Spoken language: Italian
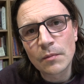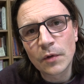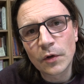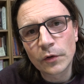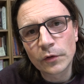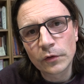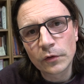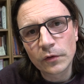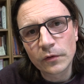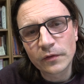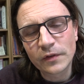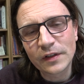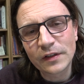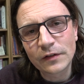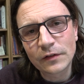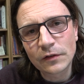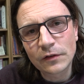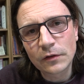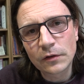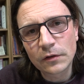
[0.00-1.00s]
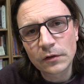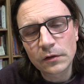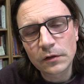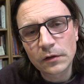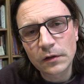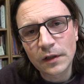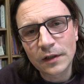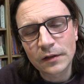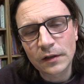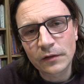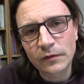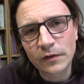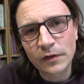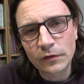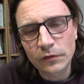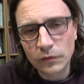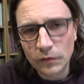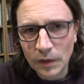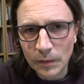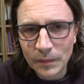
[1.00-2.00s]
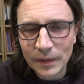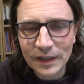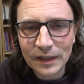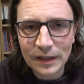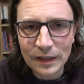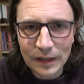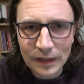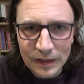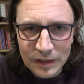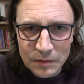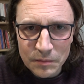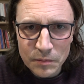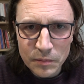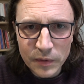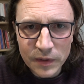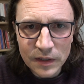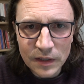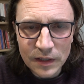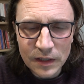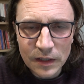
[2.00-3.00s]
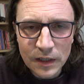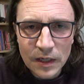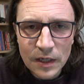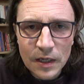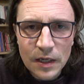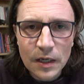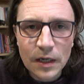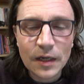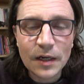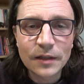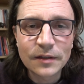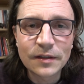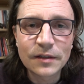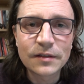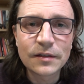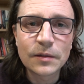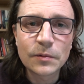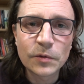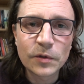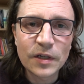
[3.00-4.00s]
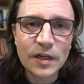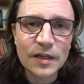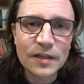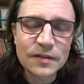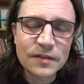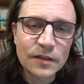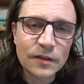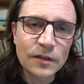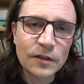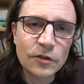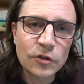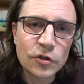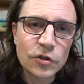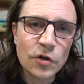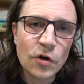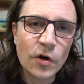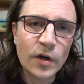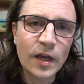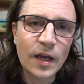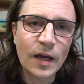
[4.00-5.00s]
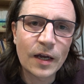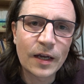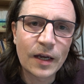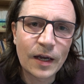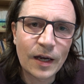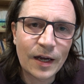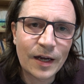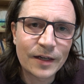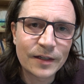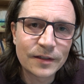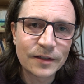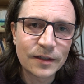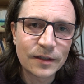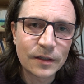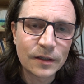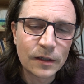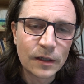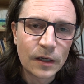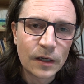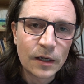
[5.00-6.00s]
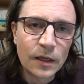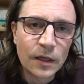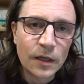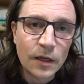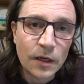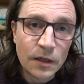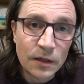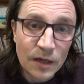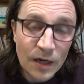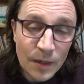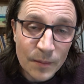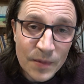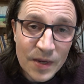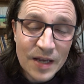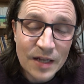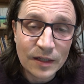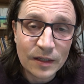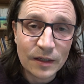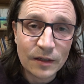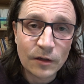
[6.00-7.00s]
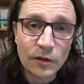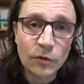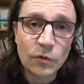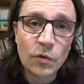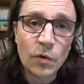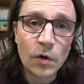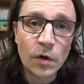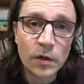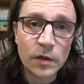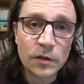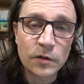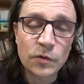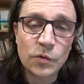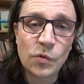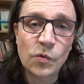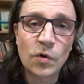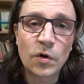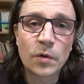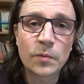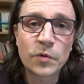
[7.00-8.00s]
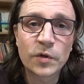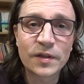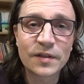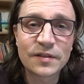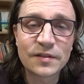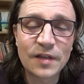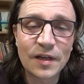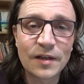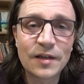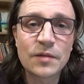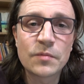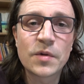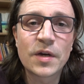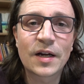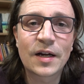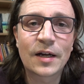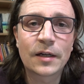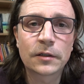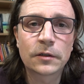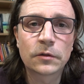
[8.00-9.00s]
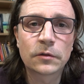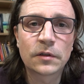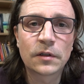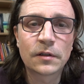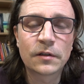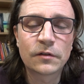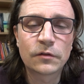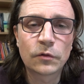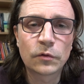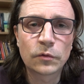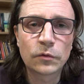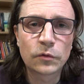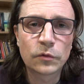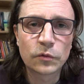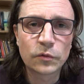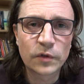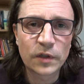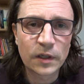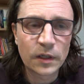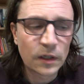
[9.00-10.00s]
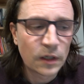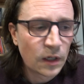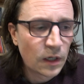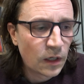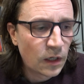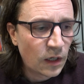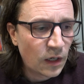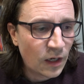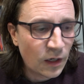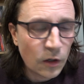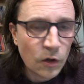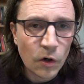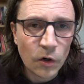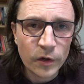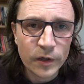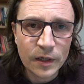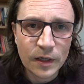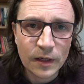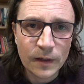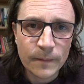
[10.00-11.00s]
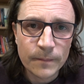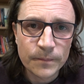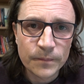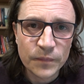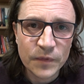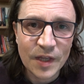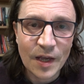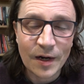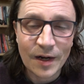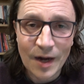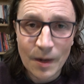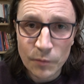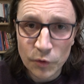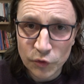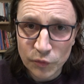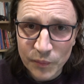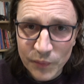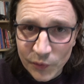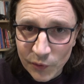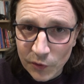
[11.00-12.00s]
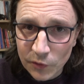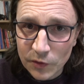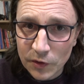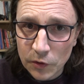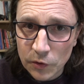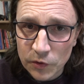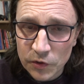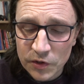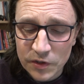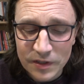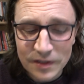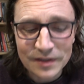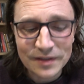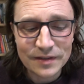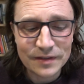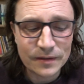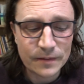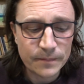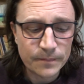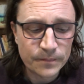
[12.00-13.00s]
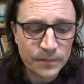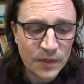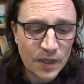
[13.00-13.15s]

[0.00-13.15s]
mondo visto attraverso una mente limpida e la testimonianza di ciò che accade nella mente e nel cuore di un uomo che si è liberato dalle strutture egoiche, dal ramo spurio di coscienza.